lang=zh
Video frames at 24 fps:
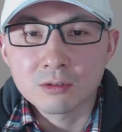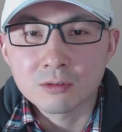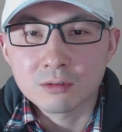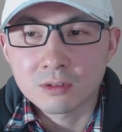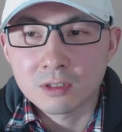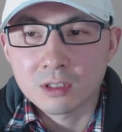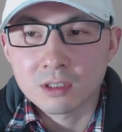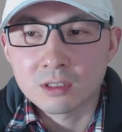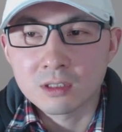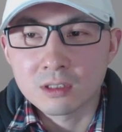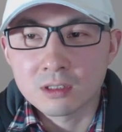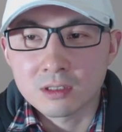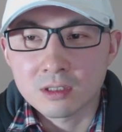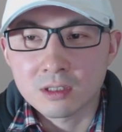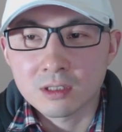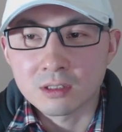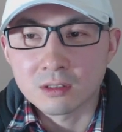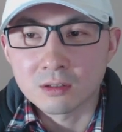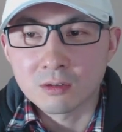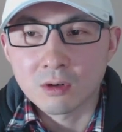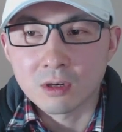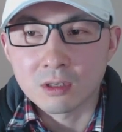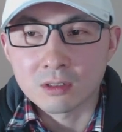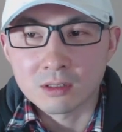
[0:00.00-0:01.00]
荣的
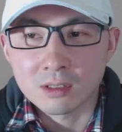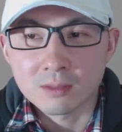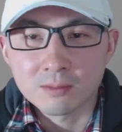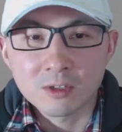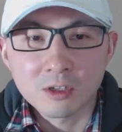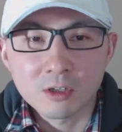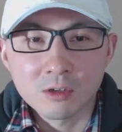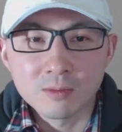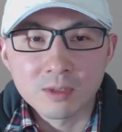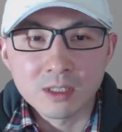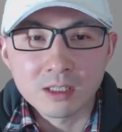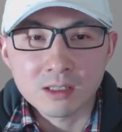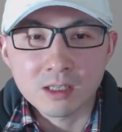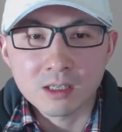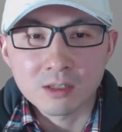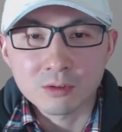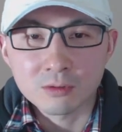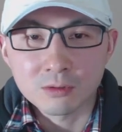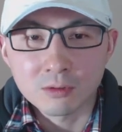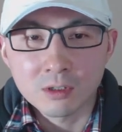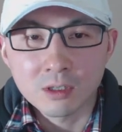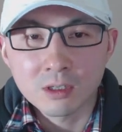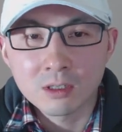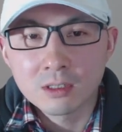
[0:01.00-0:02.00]
情况咱们后面再
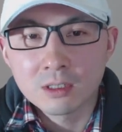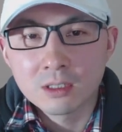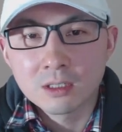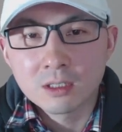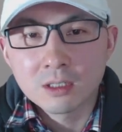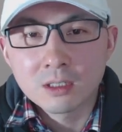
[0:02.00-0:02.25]
说。